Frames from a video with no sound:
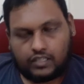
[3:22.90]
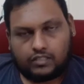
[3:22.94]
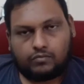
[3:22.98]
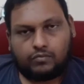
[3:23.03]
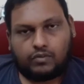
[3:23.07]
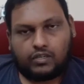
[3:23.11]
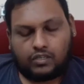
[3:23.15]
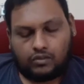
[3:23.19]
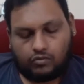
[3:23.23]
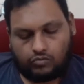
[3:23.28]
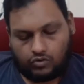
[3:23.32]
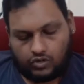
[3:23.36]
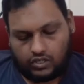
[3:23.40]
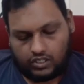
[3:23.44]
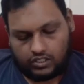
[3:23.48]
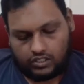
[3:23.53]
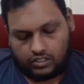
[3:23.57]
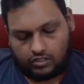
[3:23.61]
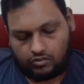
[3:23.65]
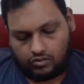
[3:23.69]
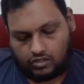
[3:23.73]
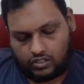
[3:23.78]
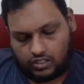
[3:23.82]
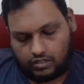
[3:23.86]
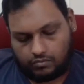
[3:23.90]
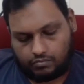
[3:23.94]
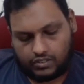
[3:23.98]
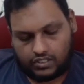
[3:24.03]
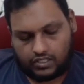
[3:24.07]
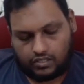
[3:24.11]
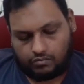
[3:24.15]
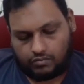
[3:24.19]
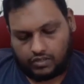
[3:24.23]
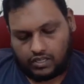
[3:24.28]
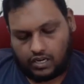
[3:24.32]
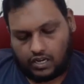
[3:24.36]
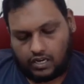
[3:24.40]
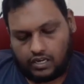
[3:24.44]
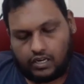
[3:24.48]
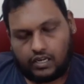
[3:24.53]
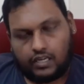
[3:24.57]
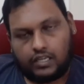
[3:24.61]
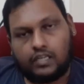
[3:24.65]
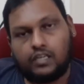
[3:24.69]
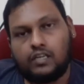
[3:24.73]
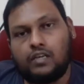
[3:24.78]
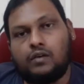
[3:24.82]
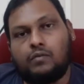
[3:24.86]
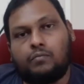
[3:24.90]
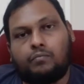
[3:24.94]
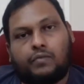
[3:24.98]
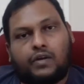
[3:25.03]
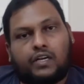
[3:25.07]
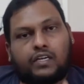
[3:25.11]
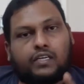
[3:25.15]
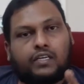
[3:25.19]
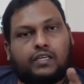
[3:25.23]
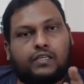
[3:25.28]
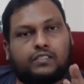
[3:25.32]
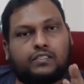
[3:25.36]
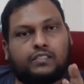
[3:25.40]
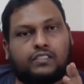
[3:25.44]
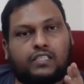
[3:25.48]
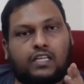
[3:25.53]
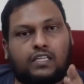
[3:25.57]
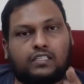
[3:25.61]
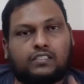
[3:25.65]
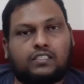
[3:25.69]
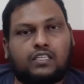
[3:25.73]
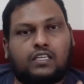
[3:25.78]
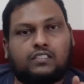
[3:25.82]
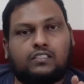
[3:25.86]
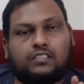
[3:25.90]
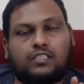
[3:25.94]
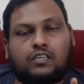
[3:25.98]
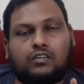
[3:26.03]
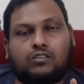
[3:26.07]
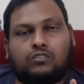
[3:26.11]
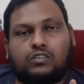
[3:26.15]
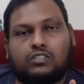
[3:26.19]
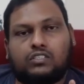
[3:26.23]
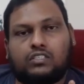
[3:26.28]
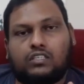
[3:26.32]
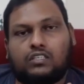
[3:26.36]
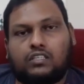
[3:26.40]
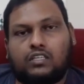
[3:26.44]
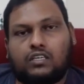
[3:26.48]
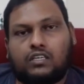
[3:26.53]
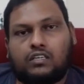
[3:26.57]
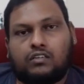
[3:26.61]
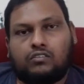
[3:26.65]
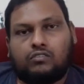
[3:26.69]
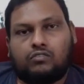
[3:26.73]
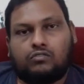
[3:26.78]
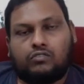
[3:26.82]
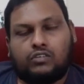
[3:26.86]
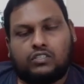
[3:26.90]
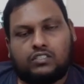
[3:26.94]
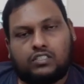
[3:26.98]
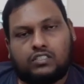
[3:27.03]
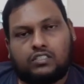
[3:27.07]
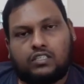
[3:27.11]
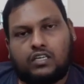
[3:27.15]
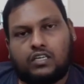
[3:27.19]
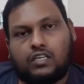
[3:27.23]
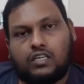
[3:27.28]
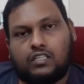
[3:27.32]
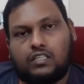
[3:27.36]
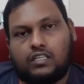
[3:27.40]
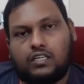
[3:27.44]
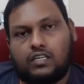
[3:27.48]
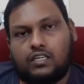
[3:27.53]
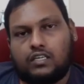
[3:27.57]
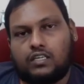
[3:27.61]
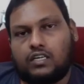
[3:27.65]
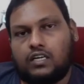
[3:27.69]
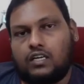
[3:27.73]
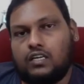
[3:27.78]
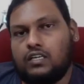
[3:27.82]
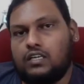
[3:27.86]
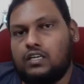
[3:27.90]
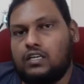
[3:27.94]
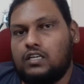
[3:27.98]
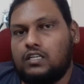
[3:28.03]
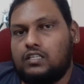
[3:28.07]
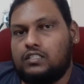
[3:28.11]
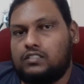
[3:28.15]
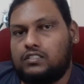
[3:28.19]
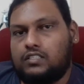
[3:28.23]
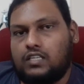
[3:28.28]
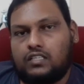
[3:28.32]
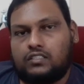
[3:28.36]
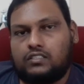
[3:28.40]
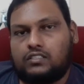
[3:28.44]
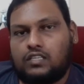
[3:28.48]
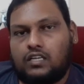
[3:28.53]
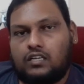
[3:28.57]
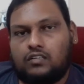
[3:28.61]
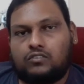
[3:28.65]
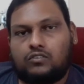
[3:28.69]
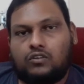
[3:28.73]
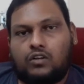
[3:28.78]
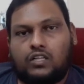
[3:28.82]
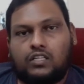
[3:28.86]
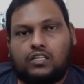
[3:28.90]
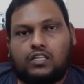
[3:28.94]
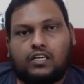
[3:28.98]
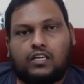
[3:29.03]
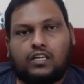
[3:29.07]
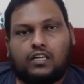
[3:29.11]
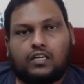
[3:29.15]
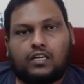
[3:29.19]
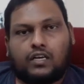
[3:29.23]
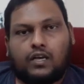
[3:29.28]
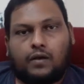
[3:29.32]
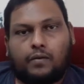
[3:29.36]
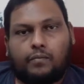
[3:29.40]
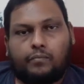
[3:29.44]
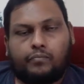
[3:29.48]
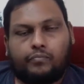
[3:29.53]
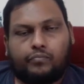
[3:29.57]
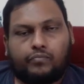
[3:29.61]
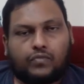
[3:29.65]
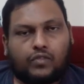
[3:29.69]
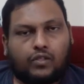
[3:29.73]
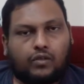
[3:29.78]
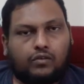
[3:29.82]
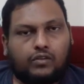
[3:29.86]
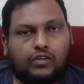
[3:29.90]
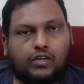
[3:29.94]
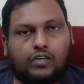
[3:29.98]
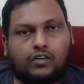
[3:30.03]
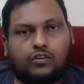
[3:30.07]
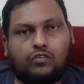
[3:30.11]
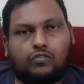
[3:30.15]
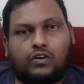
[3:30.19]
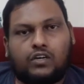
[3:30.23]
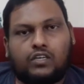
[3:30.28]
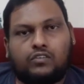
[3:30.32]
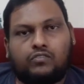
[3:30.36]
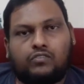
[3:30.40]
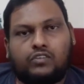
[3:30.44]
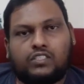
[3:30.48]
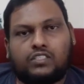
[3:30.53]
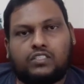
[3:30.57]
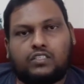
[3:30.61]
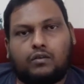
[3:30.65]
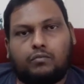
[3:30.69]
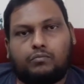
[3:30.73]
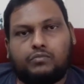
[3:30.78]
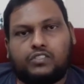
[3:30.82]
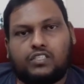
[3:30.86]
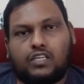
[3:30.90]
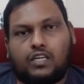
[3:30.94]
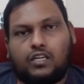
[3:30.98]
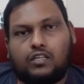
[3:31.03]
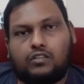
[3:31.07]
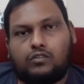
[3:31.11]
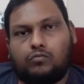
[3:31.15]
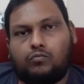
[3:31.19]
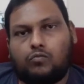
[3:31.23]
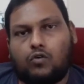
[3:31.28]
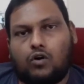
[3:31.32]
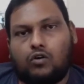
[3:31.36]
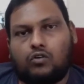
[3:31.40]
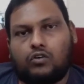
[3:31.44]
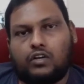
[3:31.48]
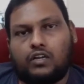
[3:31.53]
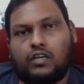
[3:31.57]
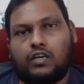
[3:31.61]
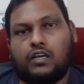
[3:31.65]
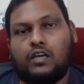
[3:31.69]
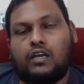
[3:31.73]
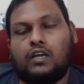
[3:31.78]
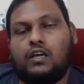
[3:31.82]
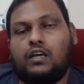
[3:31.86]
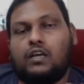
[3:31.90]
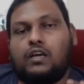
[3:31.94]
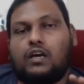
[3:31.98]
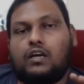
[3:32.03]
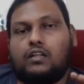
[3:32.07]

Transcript: నెక్స్ట్ మనకి ఓటీజీ కూడా చెప్పేసాను మీకు ఆల్రెడీ మనకి సెన్సార్స్ దగ్గరకు వచ్చే వచ్చేసరికి అయితే కనుక సెన్సార్స్లో అయితే కనుక ఎటువంటివి స్కిప్ చేయలేదు బాగున్నాయి